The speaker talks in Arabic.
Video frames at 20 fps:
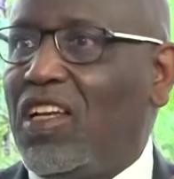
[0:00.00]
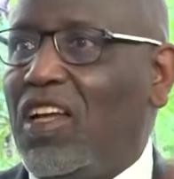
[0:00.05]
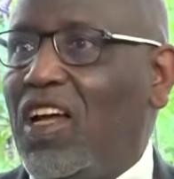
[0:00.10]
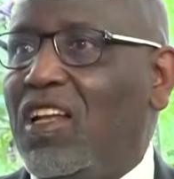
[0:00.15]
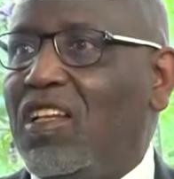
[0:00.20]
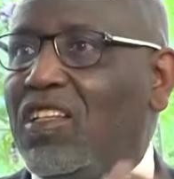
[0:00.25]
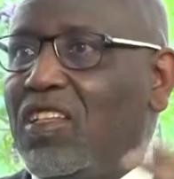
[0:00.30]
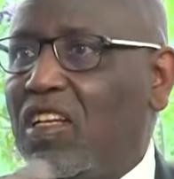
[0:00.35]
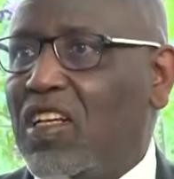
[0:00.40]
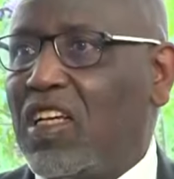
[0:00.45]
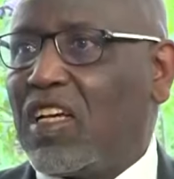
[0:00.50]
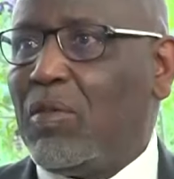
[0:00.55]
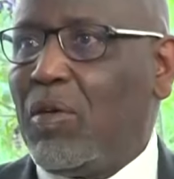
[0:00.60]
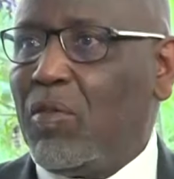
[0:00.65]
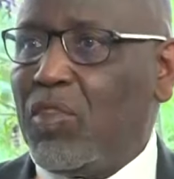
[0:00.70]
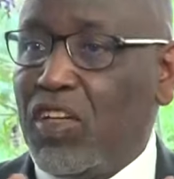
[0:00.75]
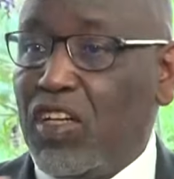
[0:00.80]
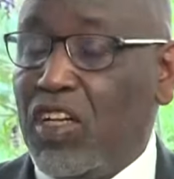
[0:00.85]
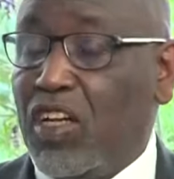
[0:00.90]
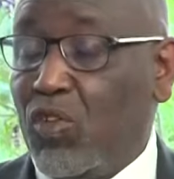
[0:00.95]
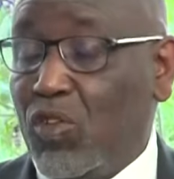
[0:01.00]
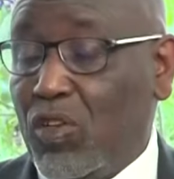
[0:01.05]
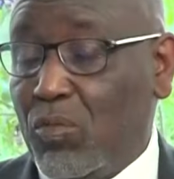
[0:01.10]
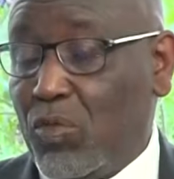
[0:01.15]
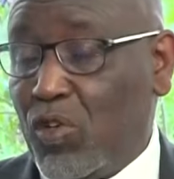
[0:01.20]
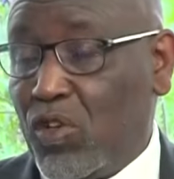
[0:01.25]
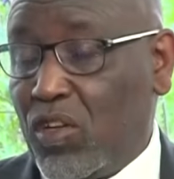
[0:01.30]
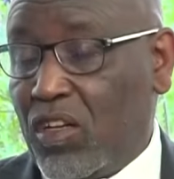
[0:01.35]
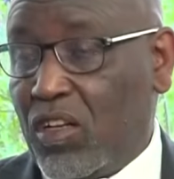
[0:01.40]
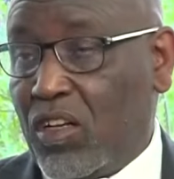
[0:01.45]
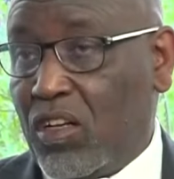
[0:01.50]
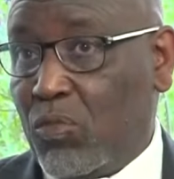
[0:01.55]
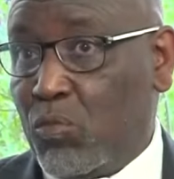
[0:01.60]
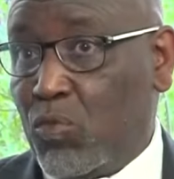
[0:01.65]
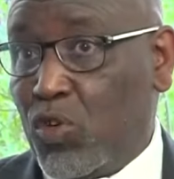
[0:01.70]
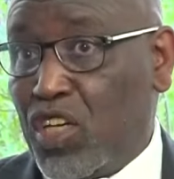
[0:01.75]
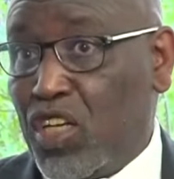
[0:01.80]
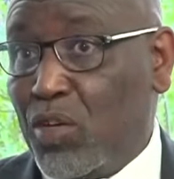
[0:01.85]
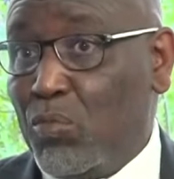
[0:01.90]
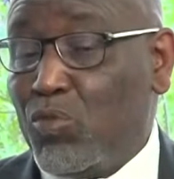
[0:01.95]
الحل نتاع الاغماء لانه آه،
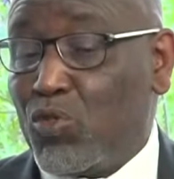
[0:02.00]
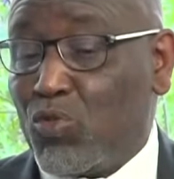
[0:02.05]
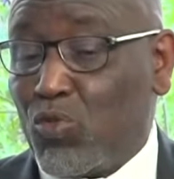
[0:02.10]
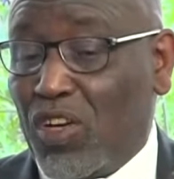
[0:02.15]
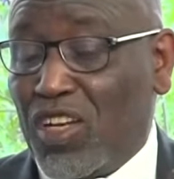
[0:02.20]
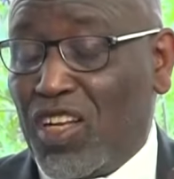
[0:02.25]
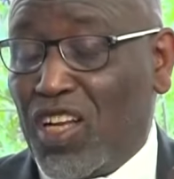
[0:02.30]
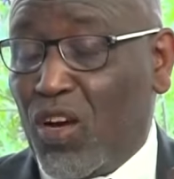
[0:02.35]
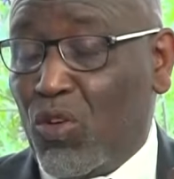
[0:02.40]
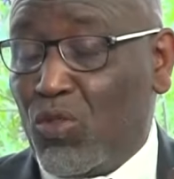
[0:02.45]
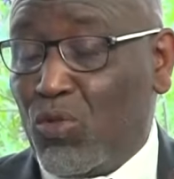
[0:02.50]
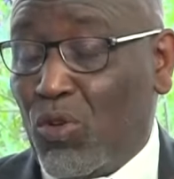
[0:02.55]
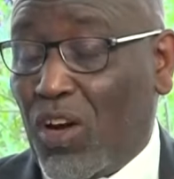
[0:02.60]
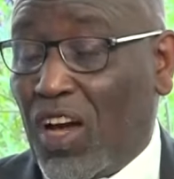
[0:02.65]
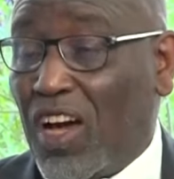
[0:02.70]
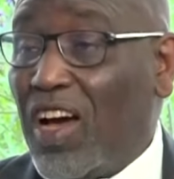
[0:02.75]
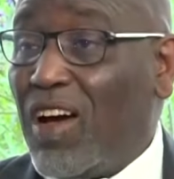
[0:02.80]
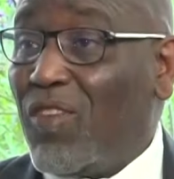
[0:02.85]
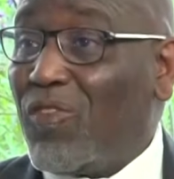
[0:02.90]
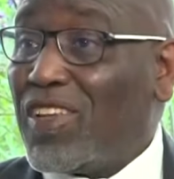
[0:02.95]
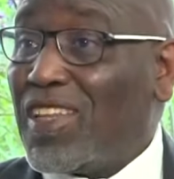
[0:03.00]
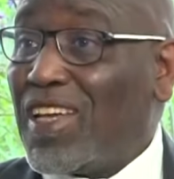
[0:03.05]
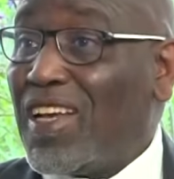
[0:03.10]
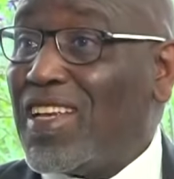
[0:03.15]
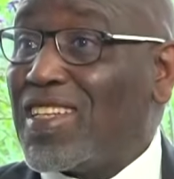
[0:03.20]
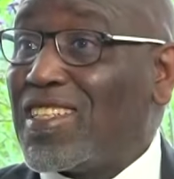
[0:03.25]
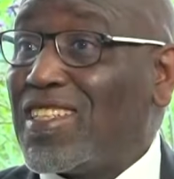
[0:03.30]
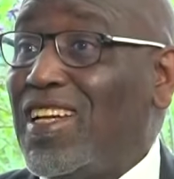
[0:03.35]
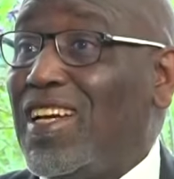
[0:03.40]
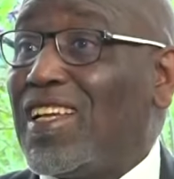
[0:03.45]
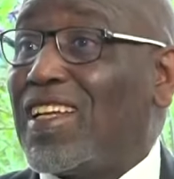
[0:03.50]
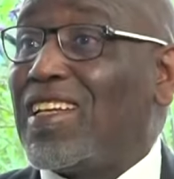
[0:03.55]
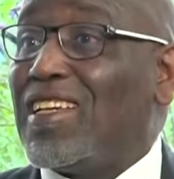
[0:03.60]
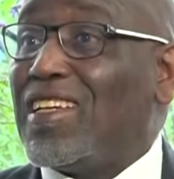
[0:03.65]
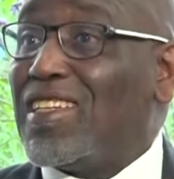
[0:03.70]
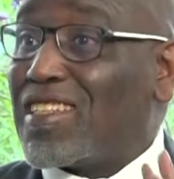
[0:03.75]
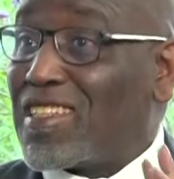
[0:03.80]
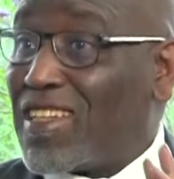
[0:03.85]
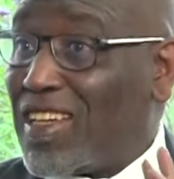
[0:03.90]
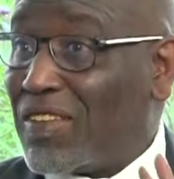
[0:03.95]
مهمته انه يحافظ على صحه
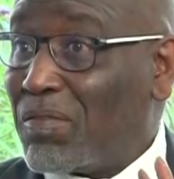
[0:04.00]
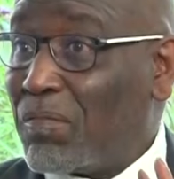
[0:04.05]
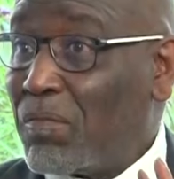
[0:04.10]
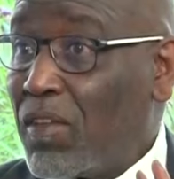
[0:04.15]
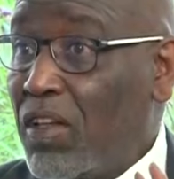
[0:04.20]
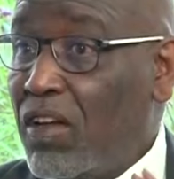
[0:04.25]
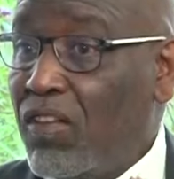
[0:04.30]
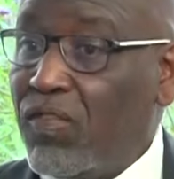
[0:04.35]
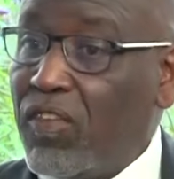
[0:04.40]
الانسان